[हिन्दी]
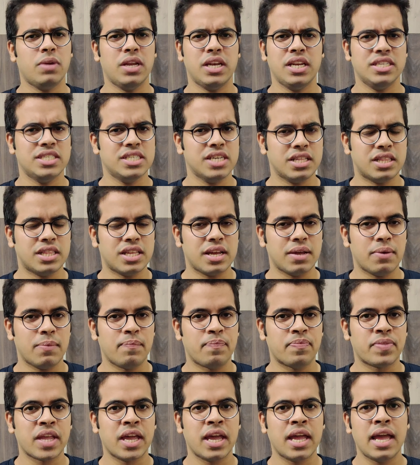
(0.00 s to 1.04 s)
मिल ही जाता
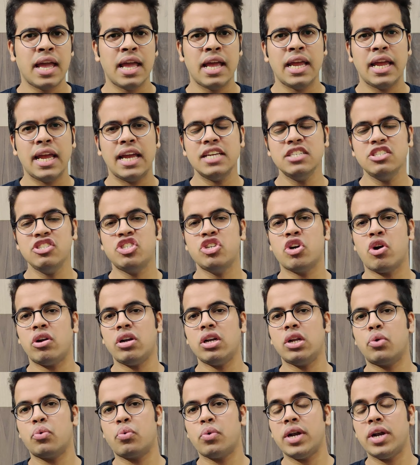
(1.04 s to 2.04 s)
है इन शॉर्ट